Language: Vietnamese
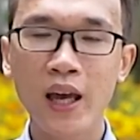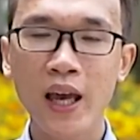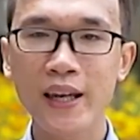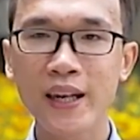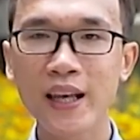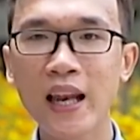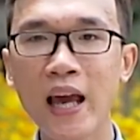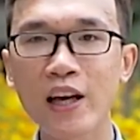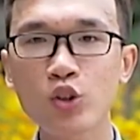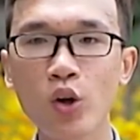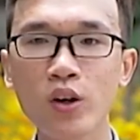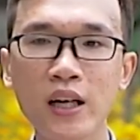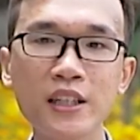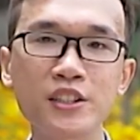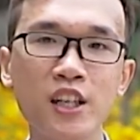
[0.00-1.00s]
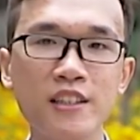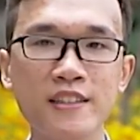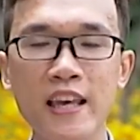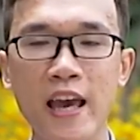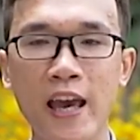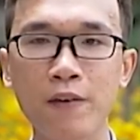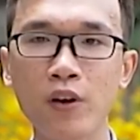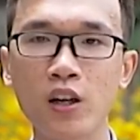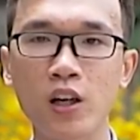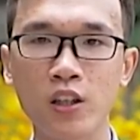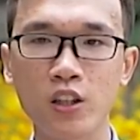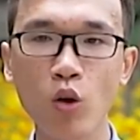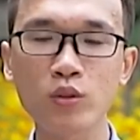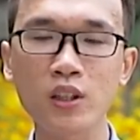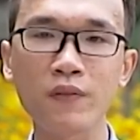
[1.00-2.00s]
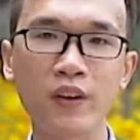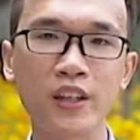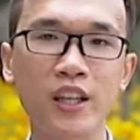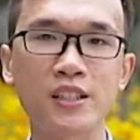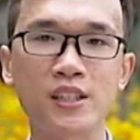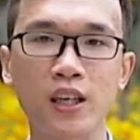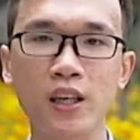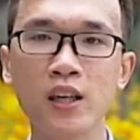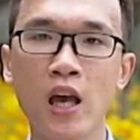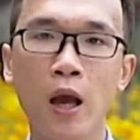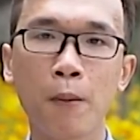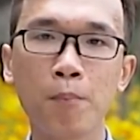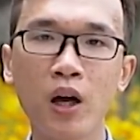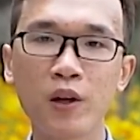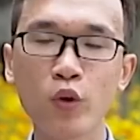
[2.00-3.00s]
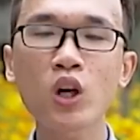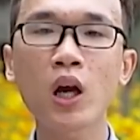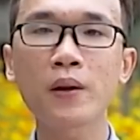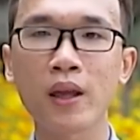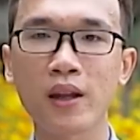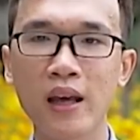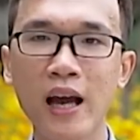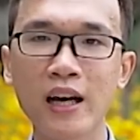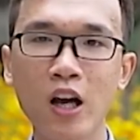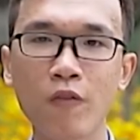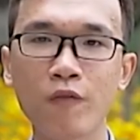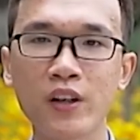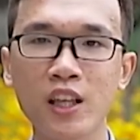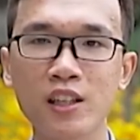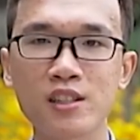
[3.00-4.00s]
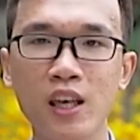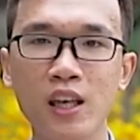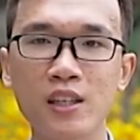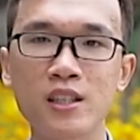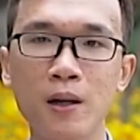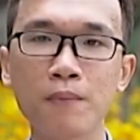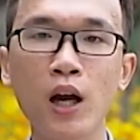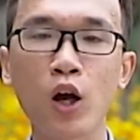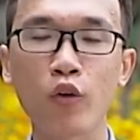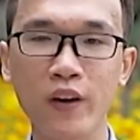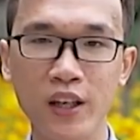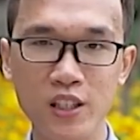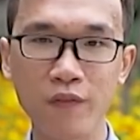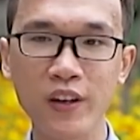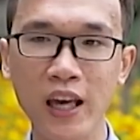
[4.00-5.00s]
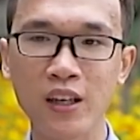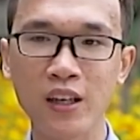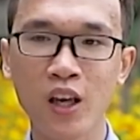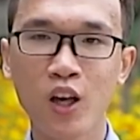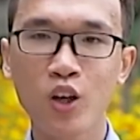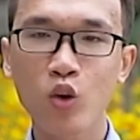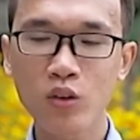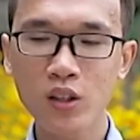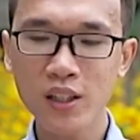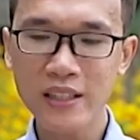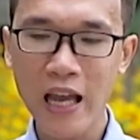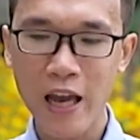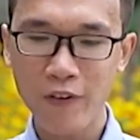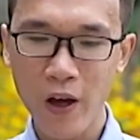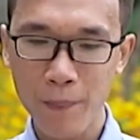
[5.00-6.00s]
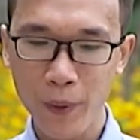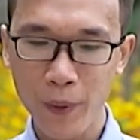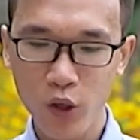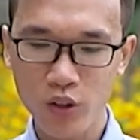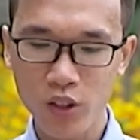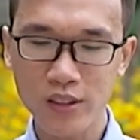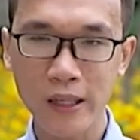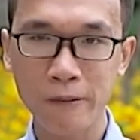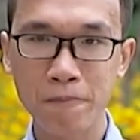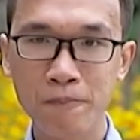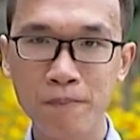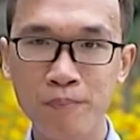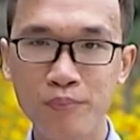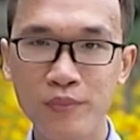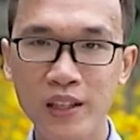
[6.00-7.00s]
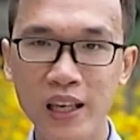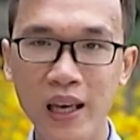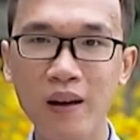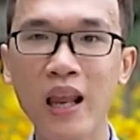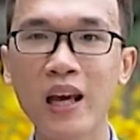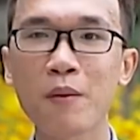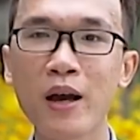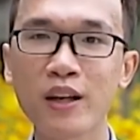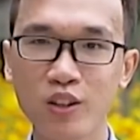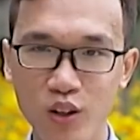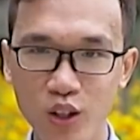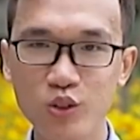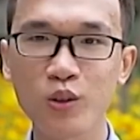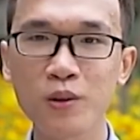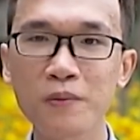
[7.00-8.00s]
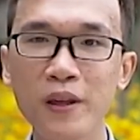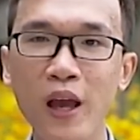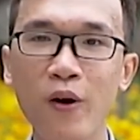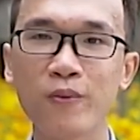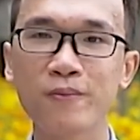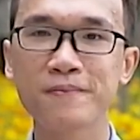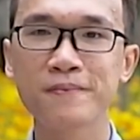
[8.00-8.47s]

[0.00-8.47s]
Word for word: Hãy để lại cho tôi các chia sẻ và gửi thông tin về địa chỉ 10phút cập nhật a.vtc.gov.vn cũng như tại fanpage của chương trình. Hẹn gặp lại các bạn trong các số tiếp theo.